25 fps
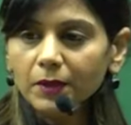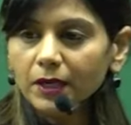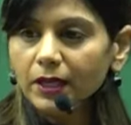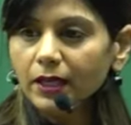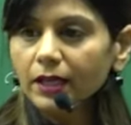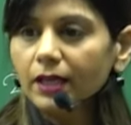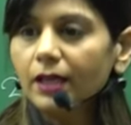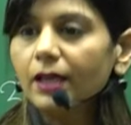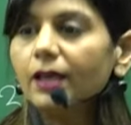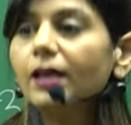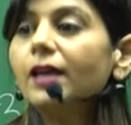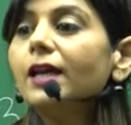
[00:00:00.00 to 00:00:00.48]

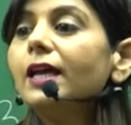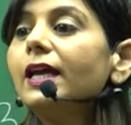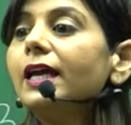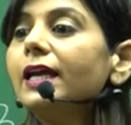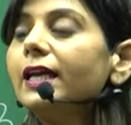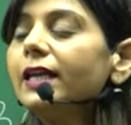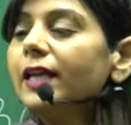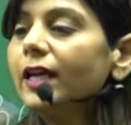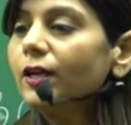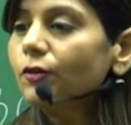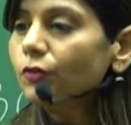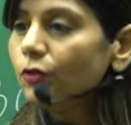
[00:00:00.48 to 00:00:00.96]
पढ़ेंगे
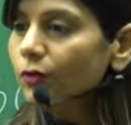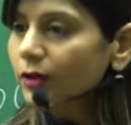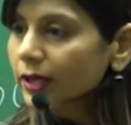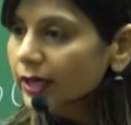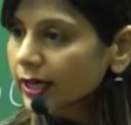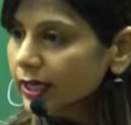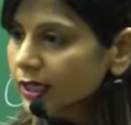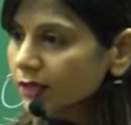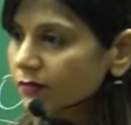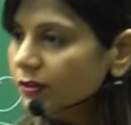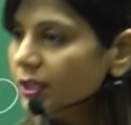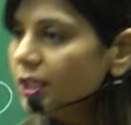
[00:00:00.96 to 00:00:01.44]

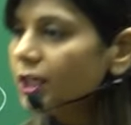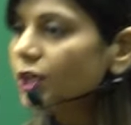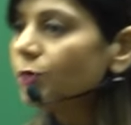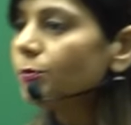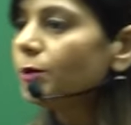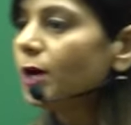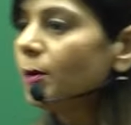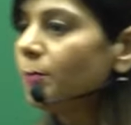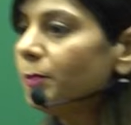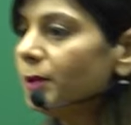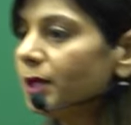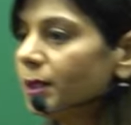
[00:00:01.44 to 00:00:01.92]
इलेक्ट्रोनेगेटिविटी की
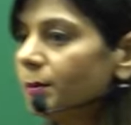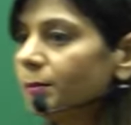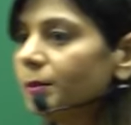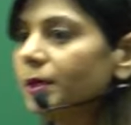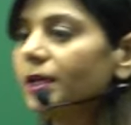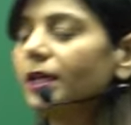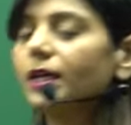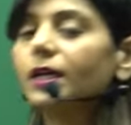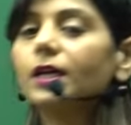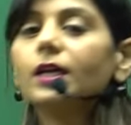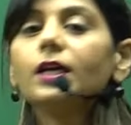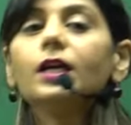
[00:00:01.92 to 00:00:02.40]
प्रॉपर्टी
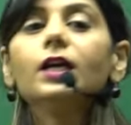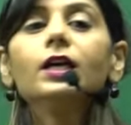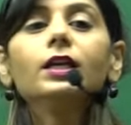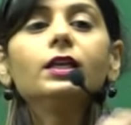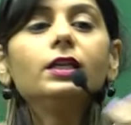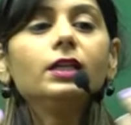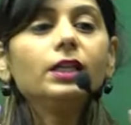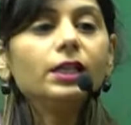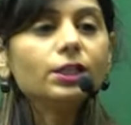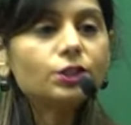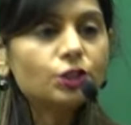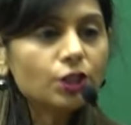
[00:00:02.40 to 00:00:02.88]
पढ़ेंगे
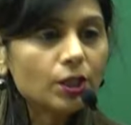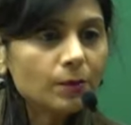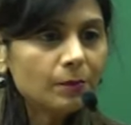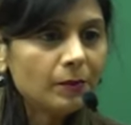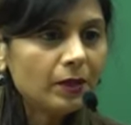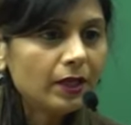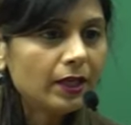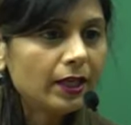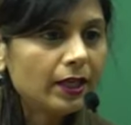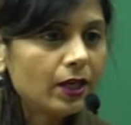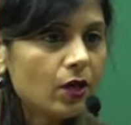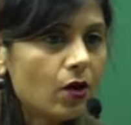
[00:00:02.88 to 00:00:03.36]
नेचर
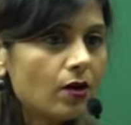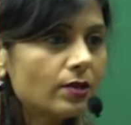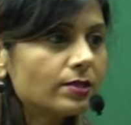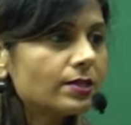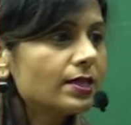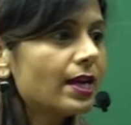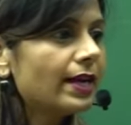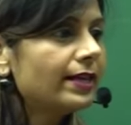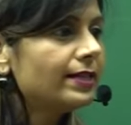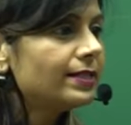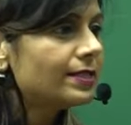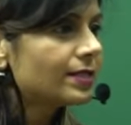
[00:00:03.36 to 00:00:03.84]
पढ़ेंगे
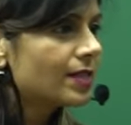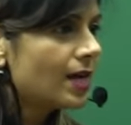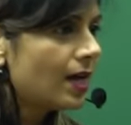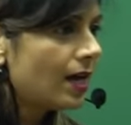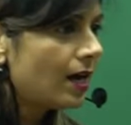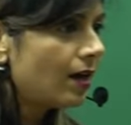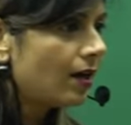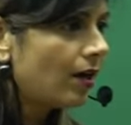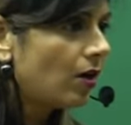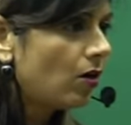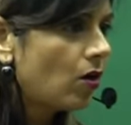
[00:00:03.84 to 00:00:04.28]
ऑक्साइड्स का